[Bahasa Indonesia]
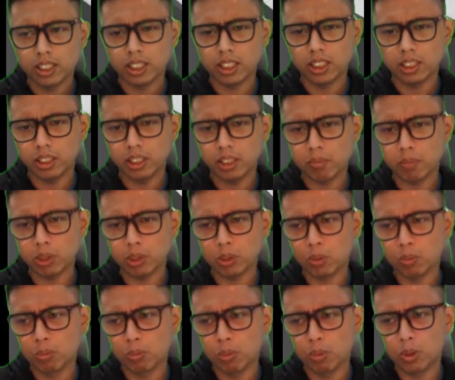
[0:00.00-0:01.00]
ini
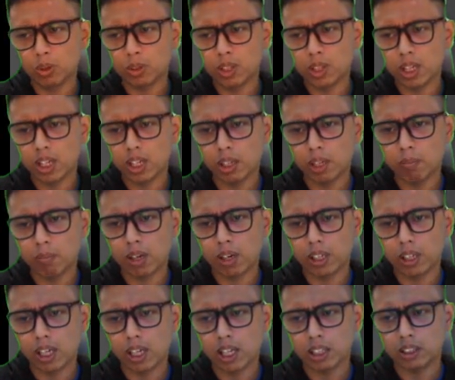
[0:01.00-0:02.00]
menumbuk dari
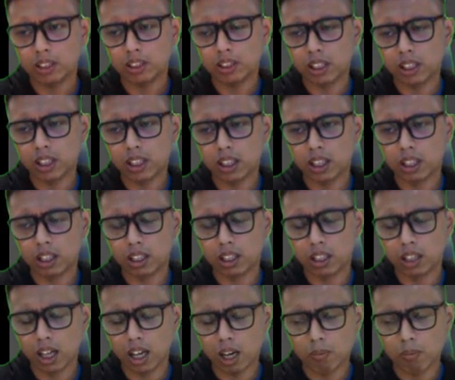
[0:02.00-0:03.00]
bagian uh,
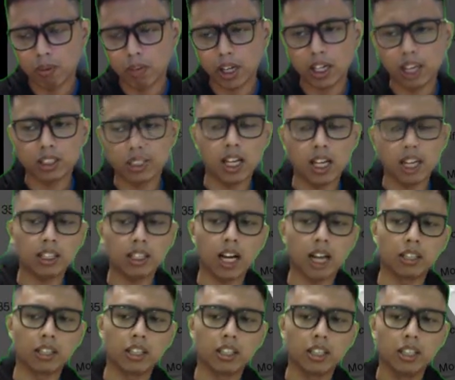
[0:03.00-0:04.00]
Amerika
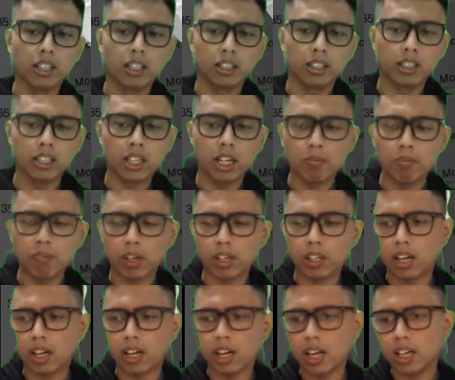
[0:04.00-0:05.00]
Selatan dengan
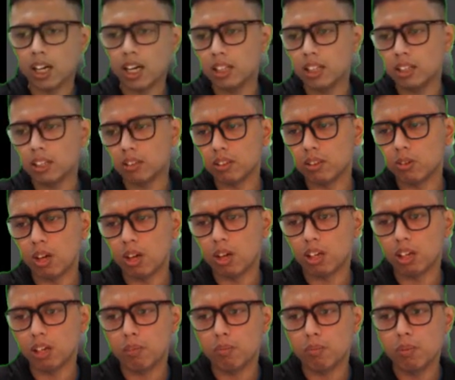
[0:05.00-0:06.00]
pergerakan
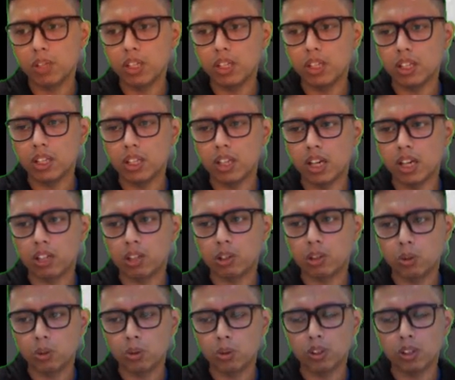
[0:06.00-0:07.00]
kurang lebih
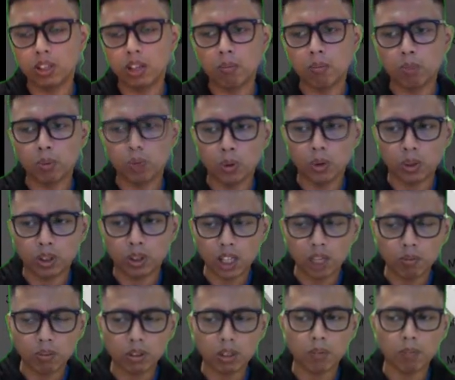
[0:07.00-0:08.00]
yaitu
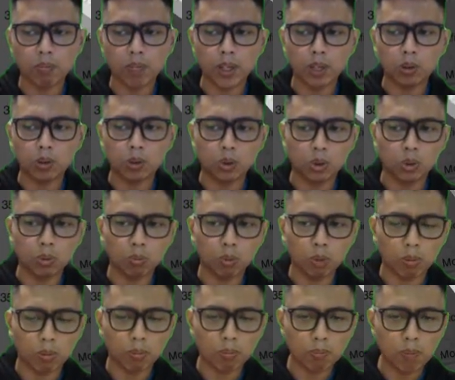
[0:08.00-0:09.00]
66 sampai
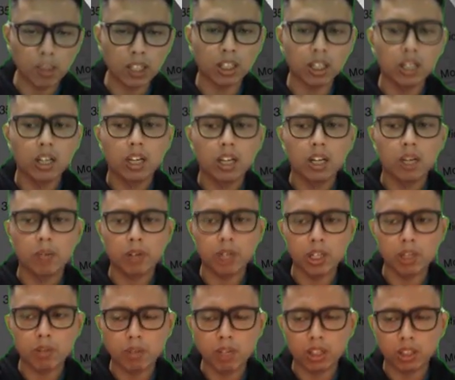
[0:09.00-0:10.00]
74
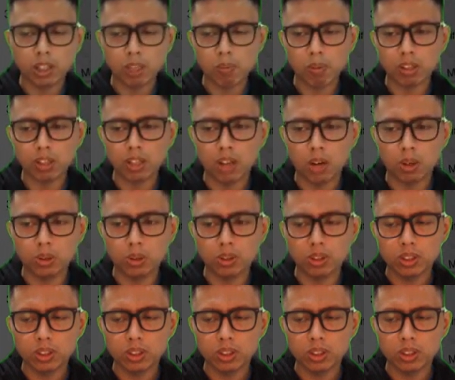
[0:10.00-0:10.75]
mm per tahun